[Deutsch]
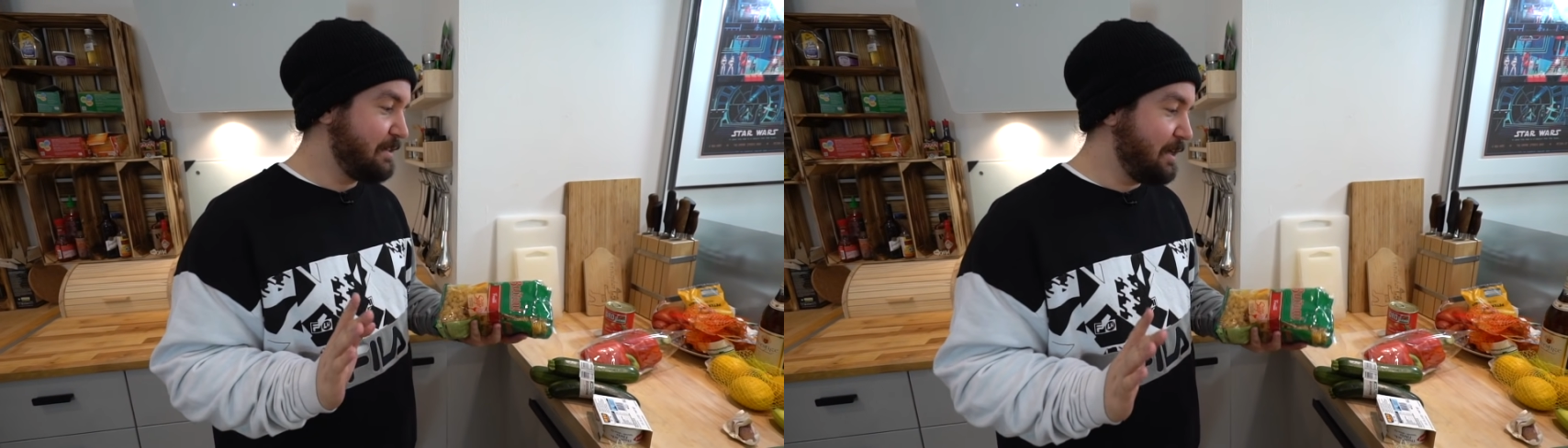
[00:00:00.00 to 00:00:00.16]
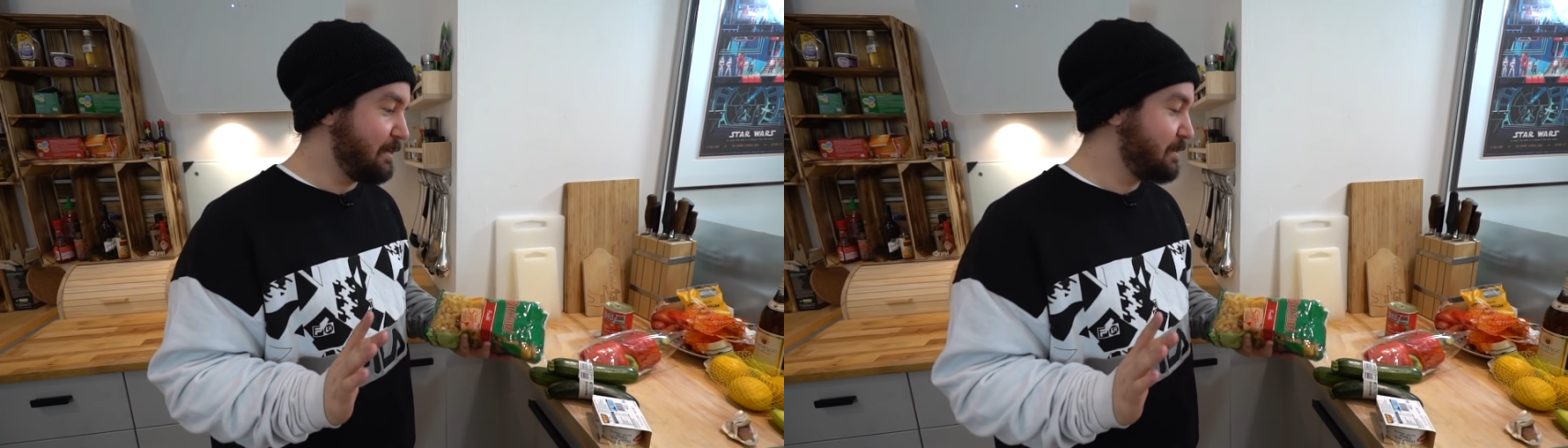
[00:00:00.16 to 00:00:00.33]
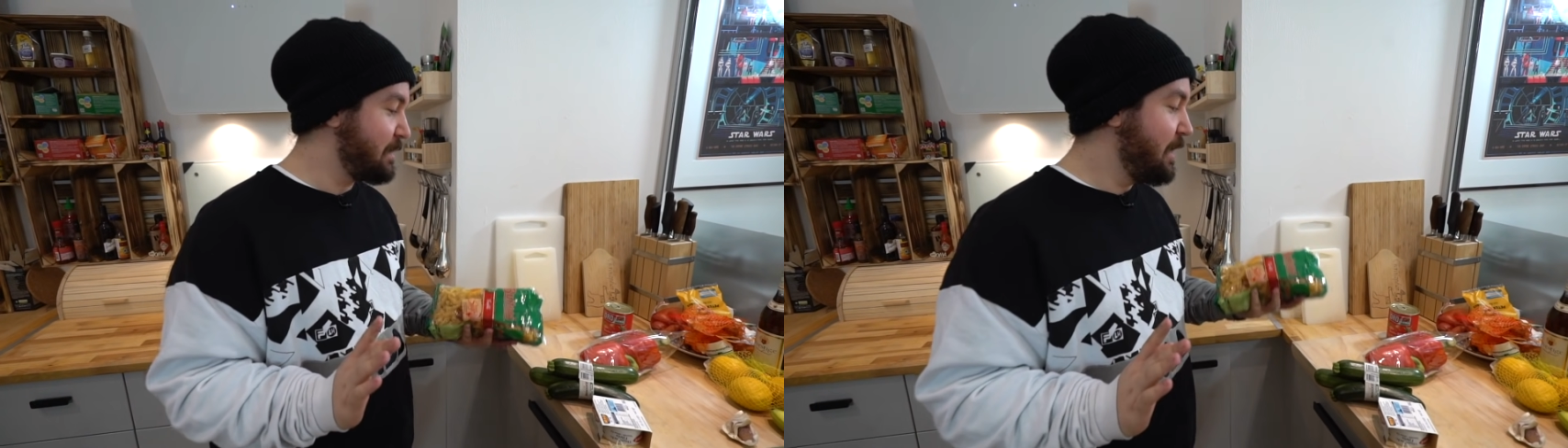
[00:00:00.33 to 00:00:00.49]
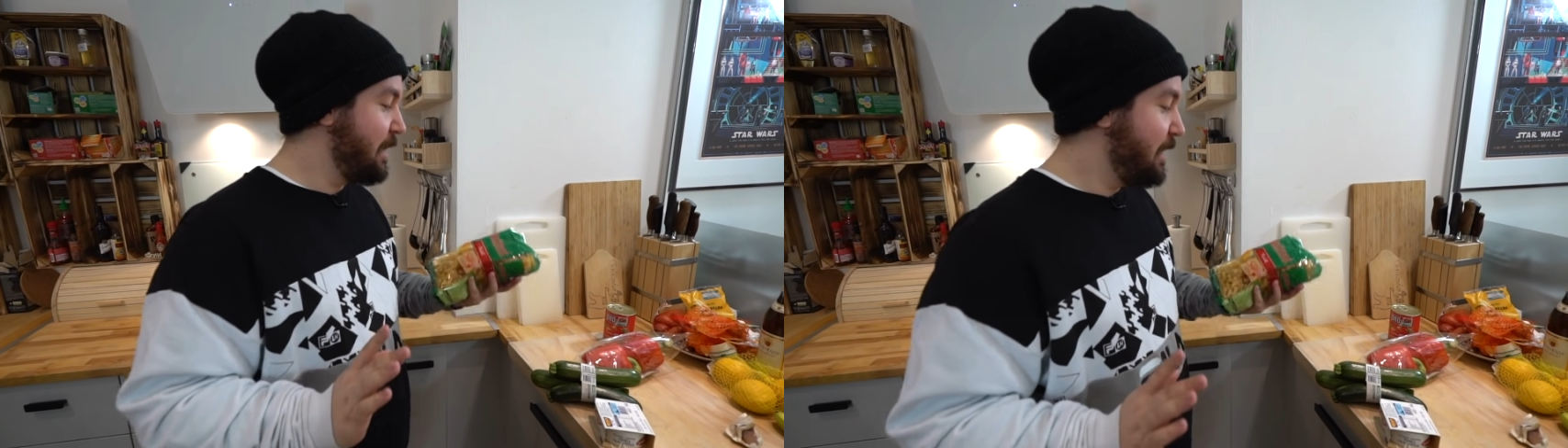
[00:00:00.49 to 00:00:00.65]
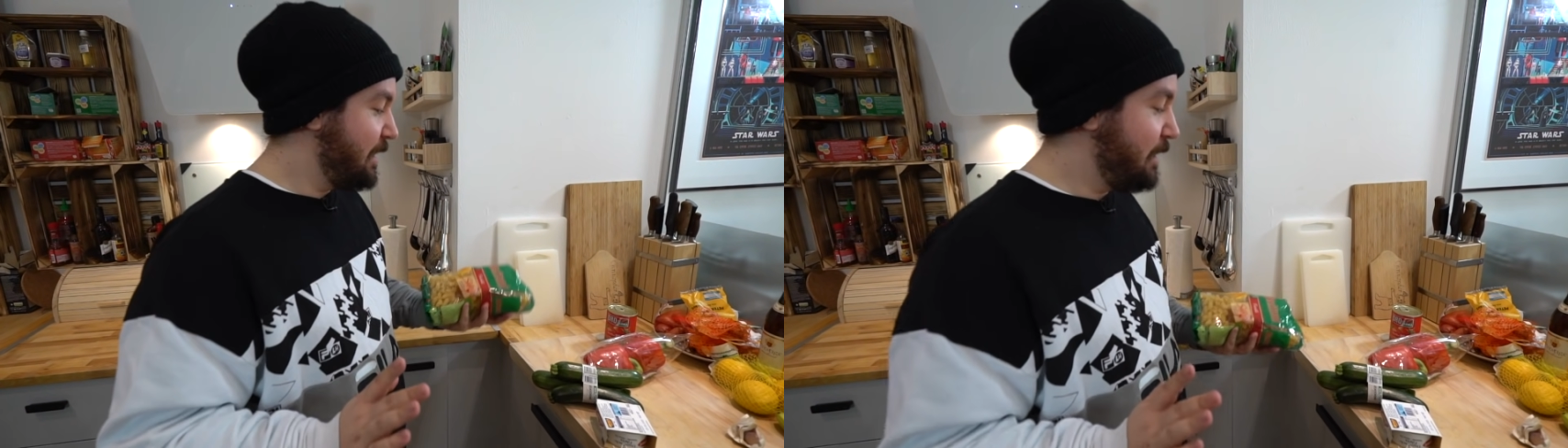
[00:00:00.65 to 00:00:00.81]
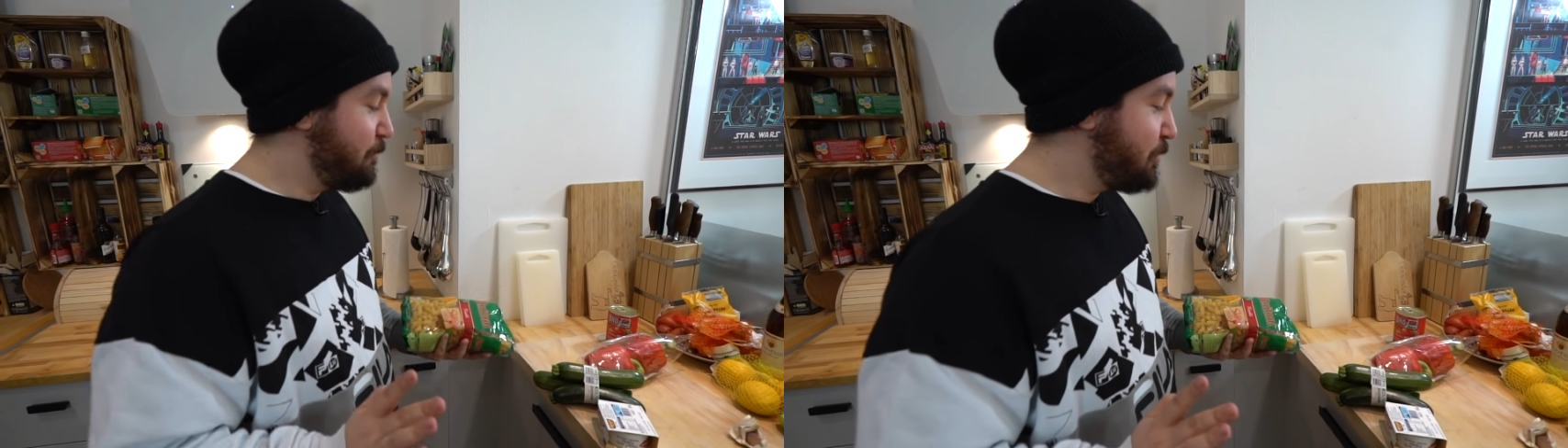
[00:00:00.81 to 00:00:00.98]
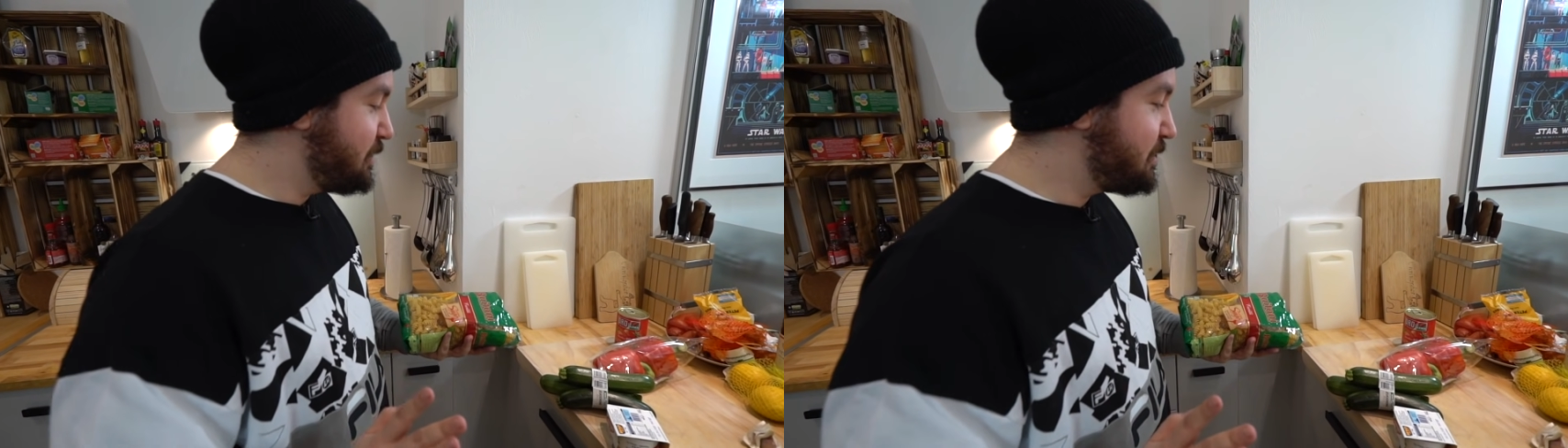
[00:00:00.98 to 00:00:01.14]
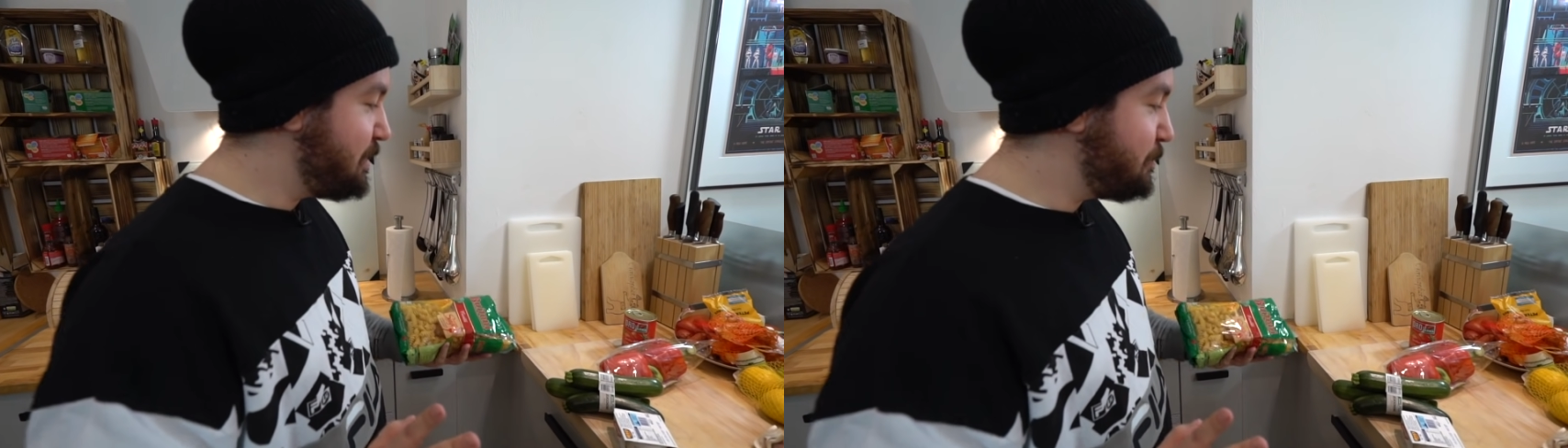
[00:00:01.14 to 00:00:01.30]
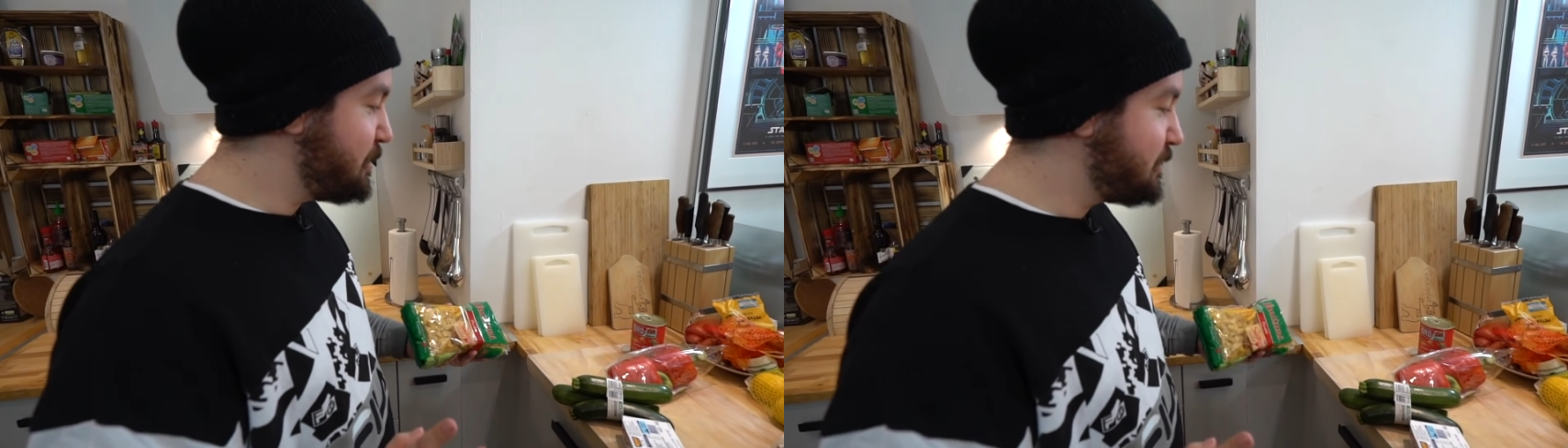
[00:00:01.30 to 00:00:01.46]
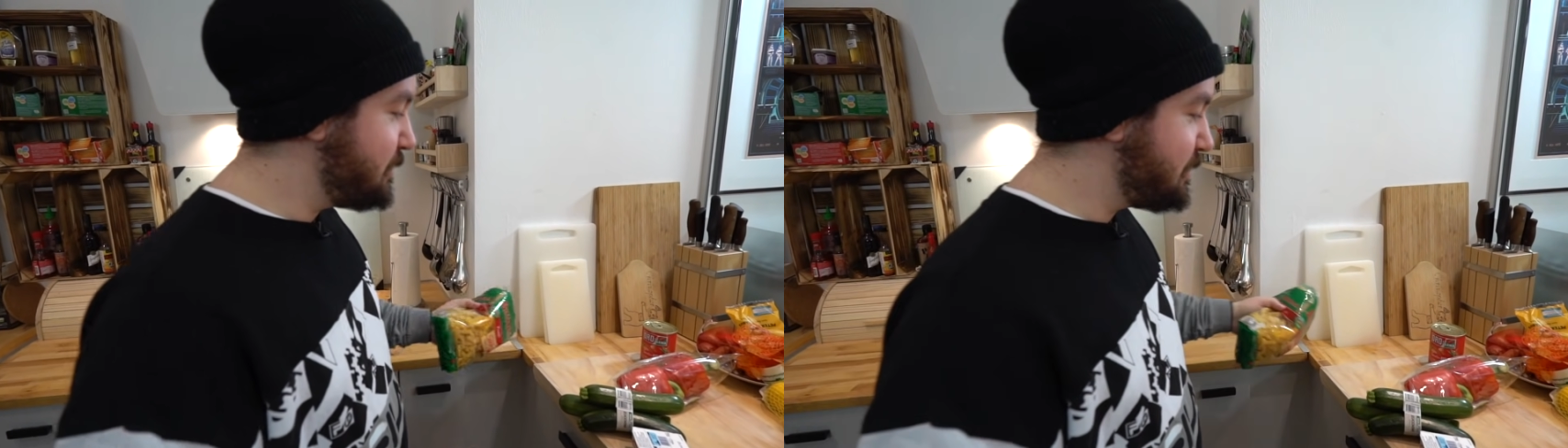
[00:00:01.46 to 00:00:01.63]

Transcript: nichts. Im Prinzip ist